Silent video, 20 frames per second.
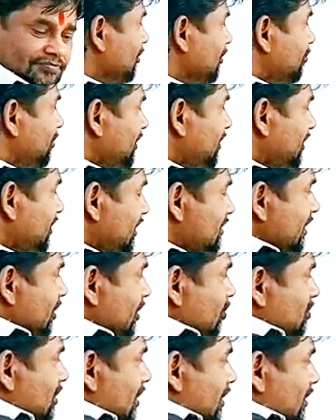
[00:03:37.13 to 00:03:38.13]
పిఎస్
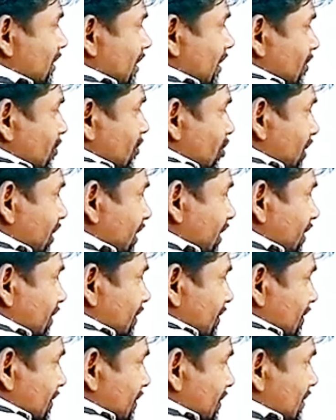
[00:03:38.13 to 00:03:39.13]
నెహ్రూ సార్ దగ్గర పోయి
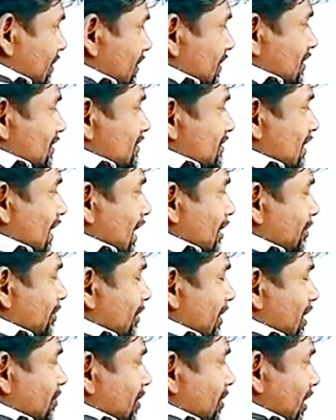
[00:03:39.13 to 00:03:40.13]
సార్
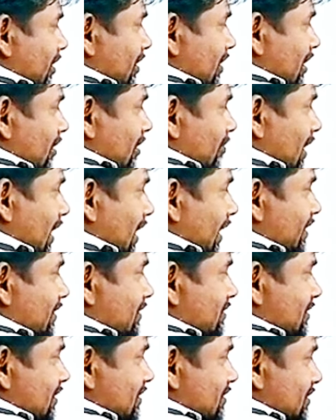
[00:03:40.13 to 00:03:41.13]
విన్నప్పుడు ఆయన డబ్బులు ఆ
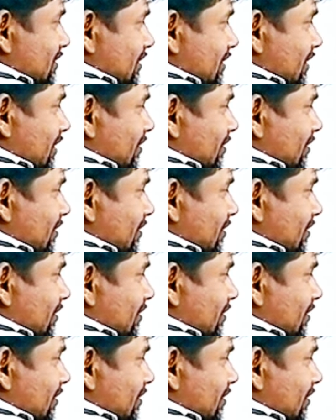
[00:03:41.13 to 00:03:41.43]
ఇచ్చేసి